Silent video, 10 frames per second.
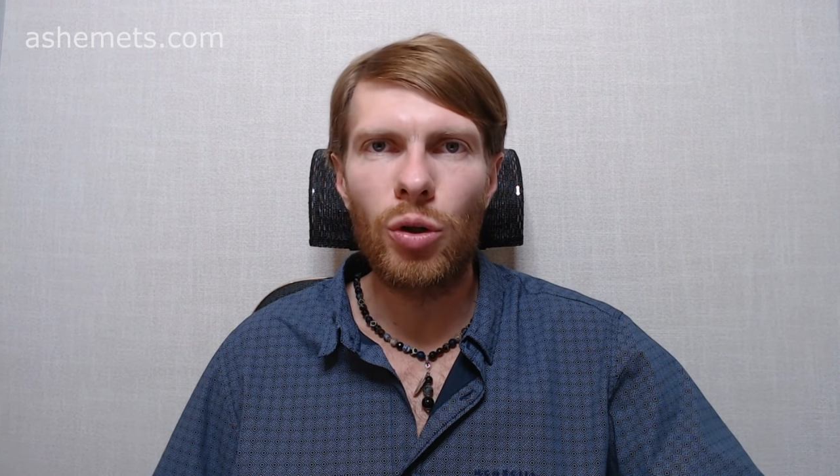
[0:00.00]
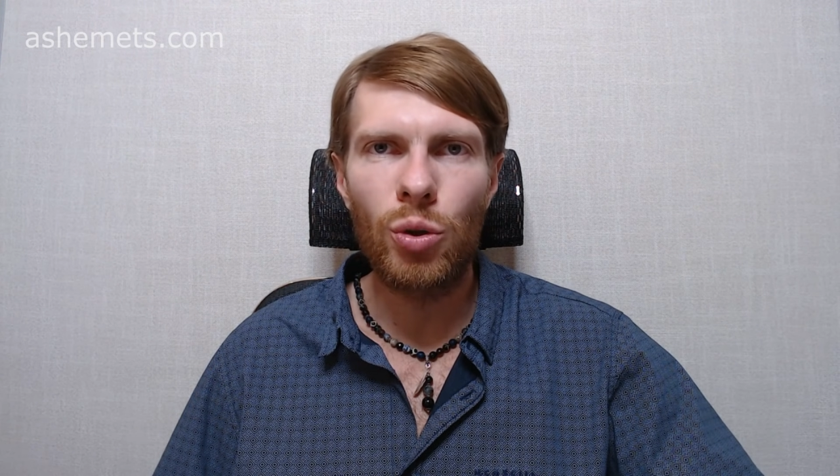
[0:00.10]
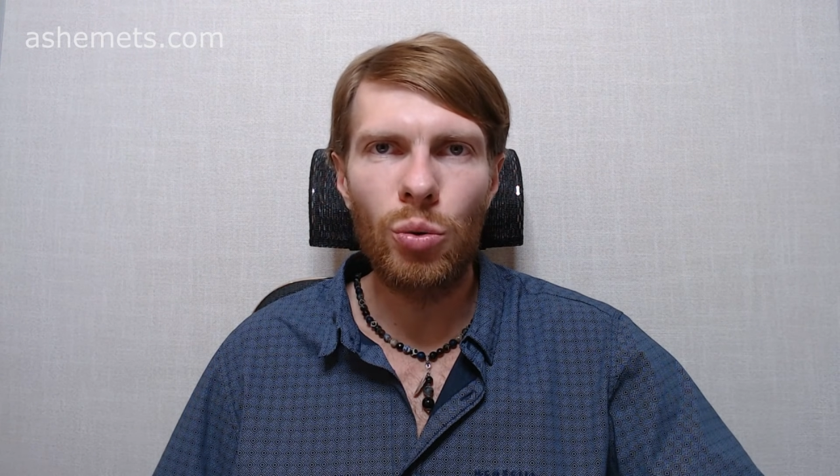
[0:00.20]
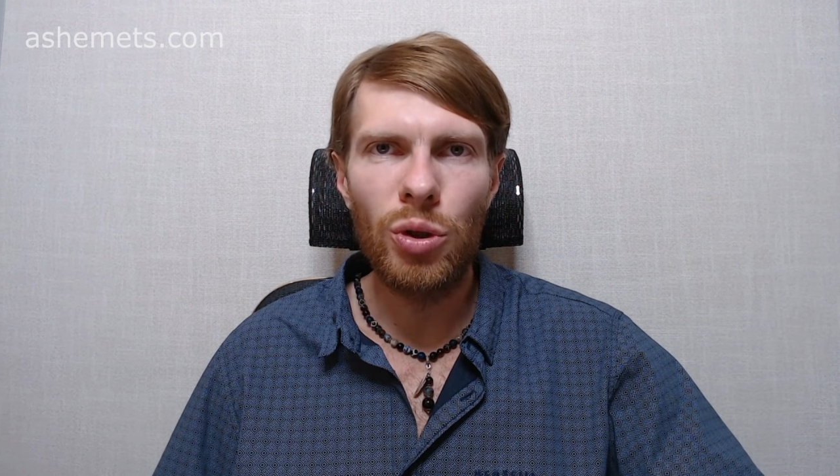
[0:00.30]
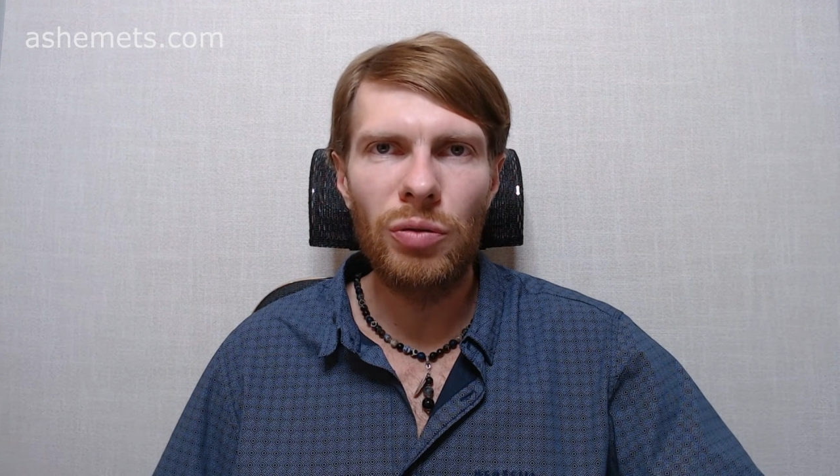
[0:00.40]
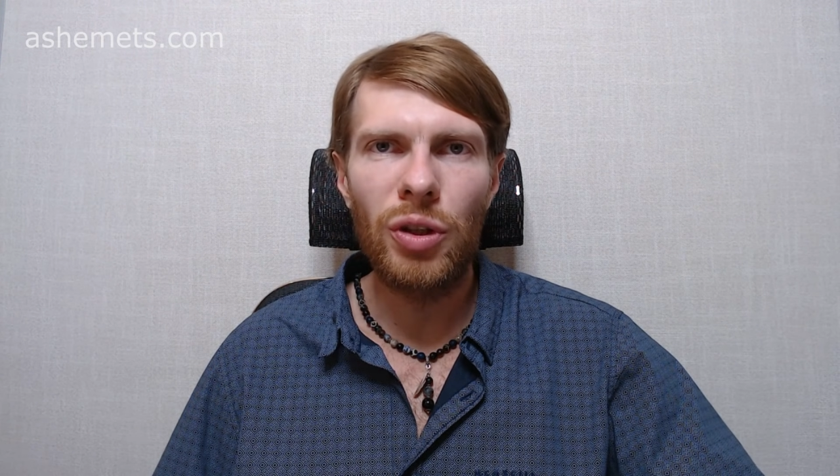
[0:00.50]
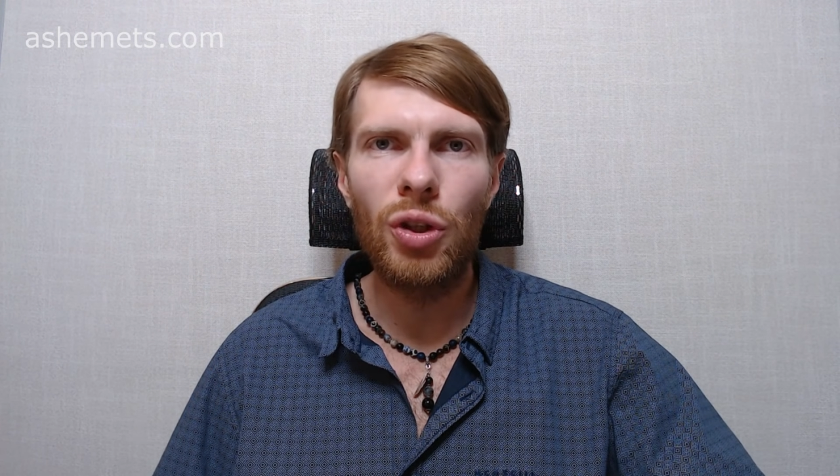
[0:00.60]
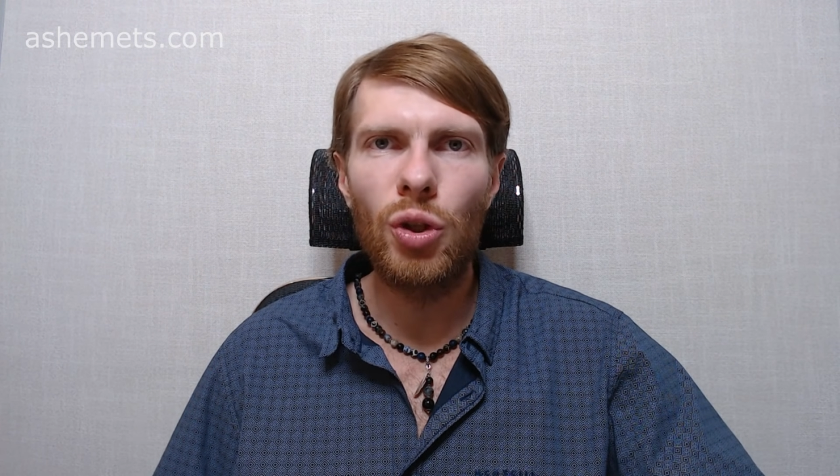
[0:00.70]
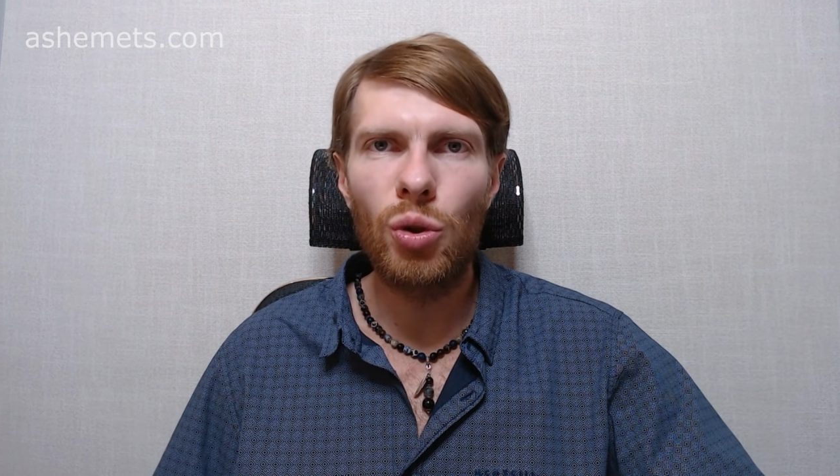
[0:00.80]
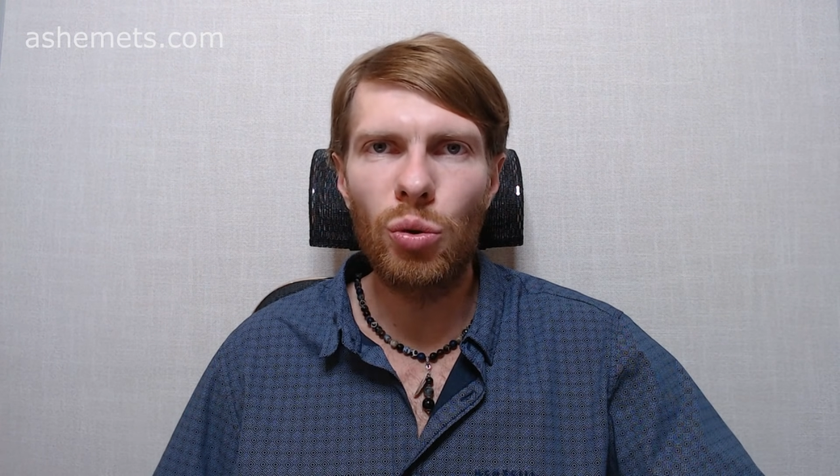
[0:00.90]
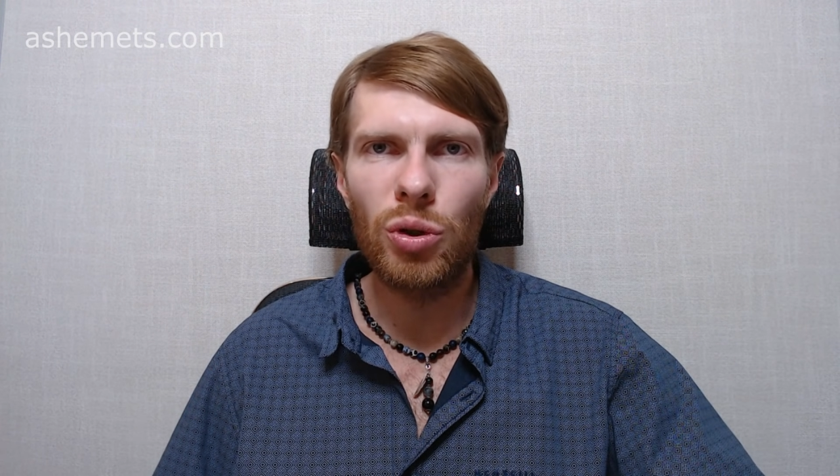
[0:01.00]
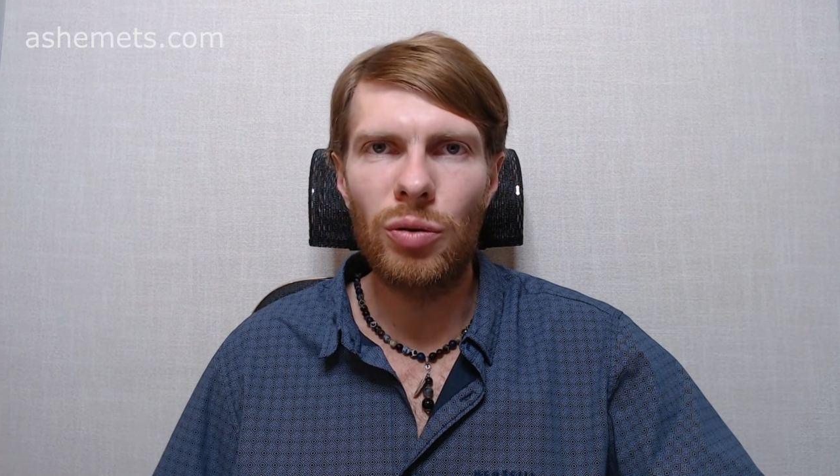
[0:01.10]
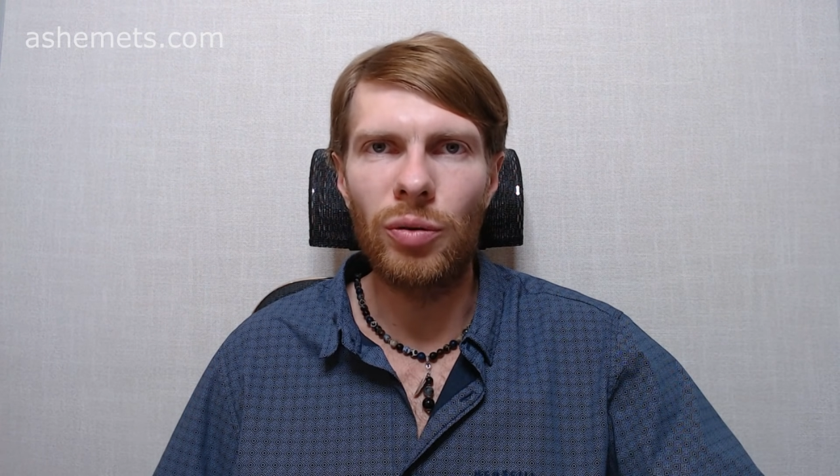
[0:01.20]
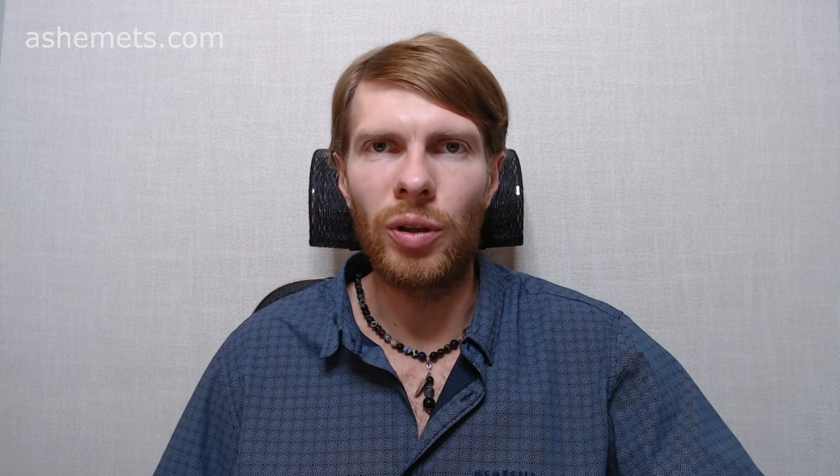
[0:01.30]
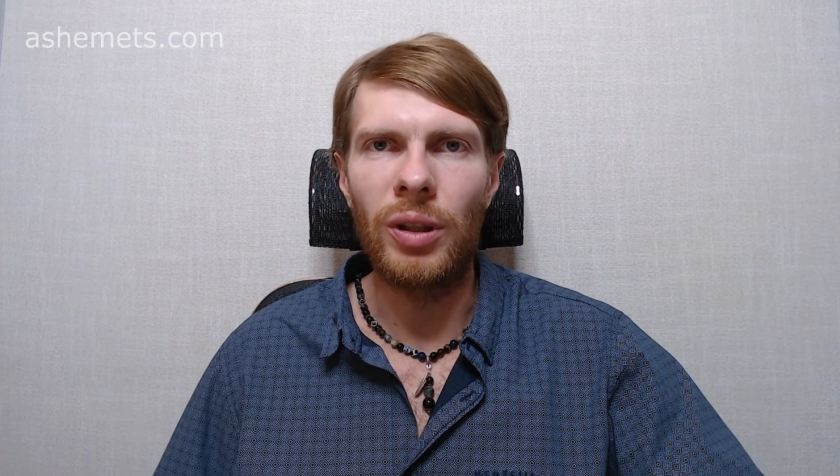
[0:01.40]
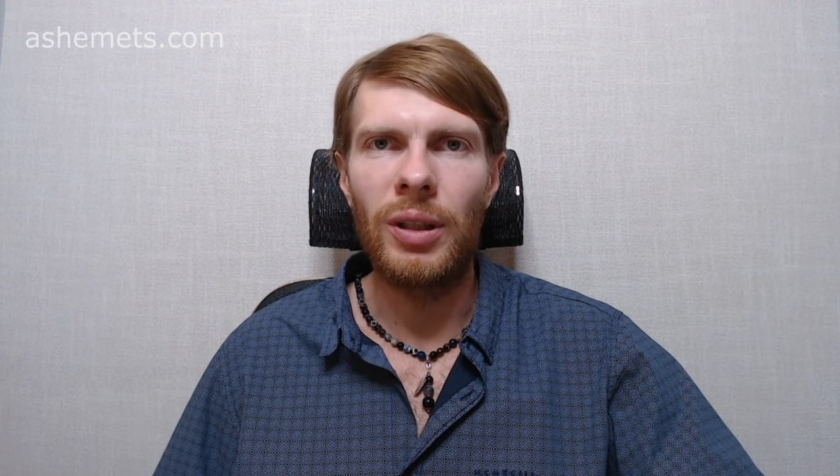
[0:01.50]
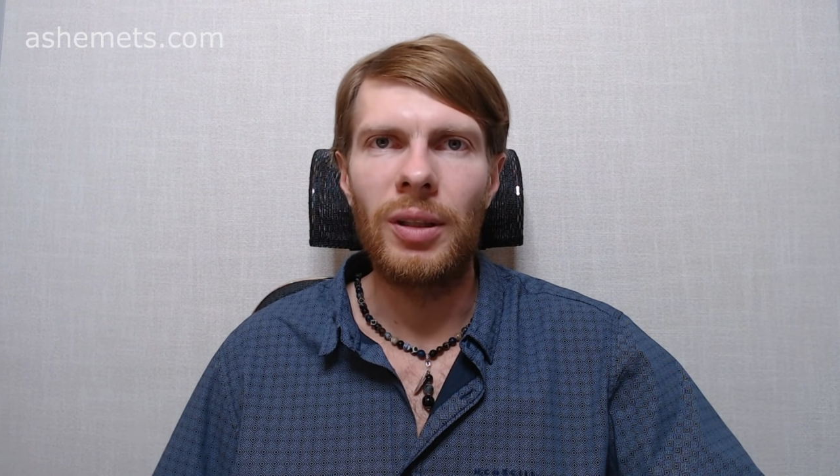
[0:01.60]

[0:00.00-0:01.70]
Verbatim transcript: чувствовать, не чувствовал